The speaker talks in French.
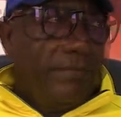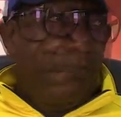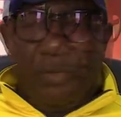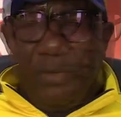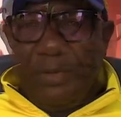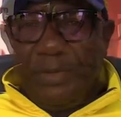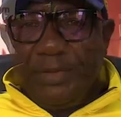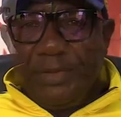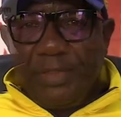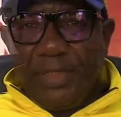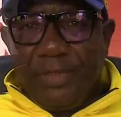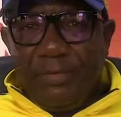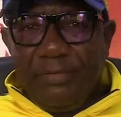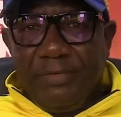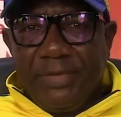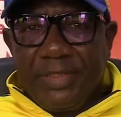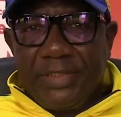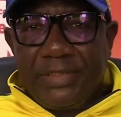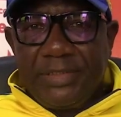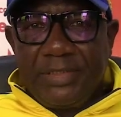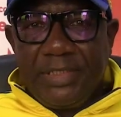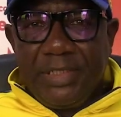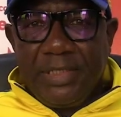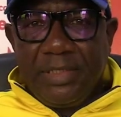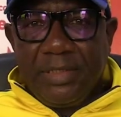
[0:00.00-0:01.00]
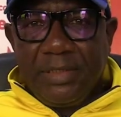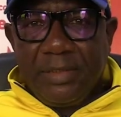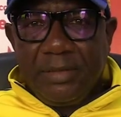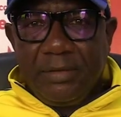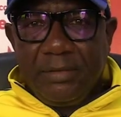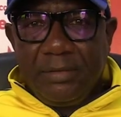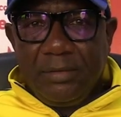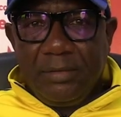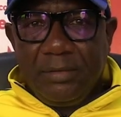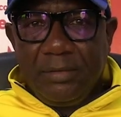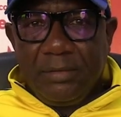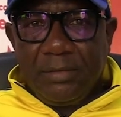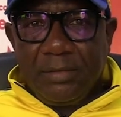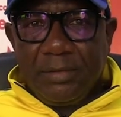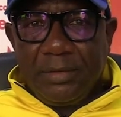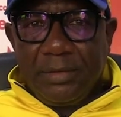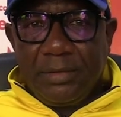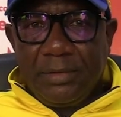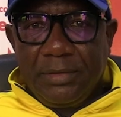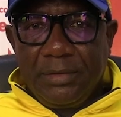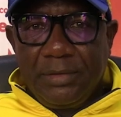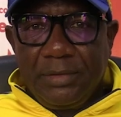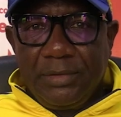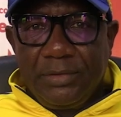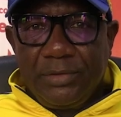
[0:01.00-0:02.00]
Tous les adversaires euh,
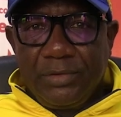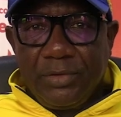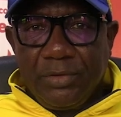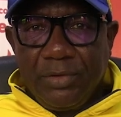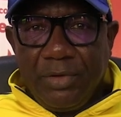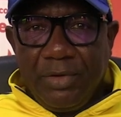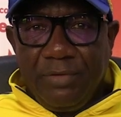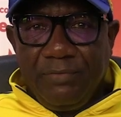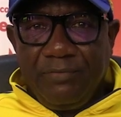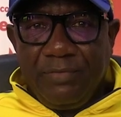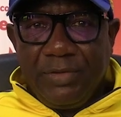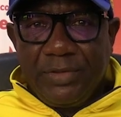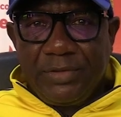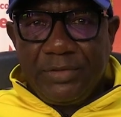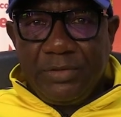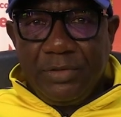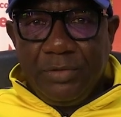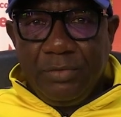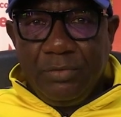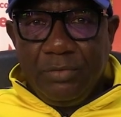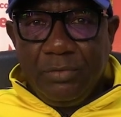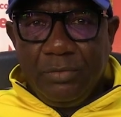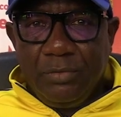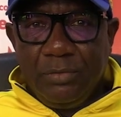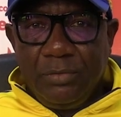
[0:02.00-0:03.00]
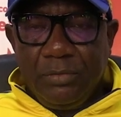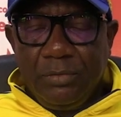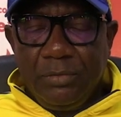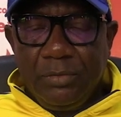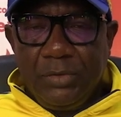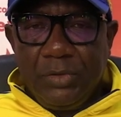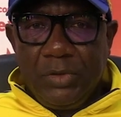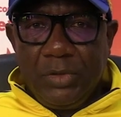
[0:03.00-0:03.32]
qui seront en face de nous,